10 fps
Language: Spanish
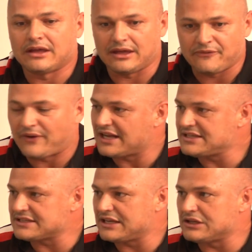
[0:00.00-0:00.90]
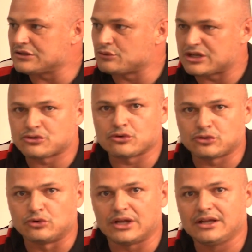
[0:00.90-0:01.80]
eh, fallas en su
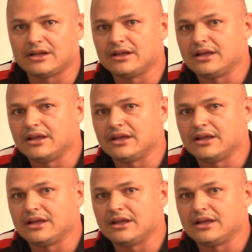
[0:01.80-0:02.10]
estructura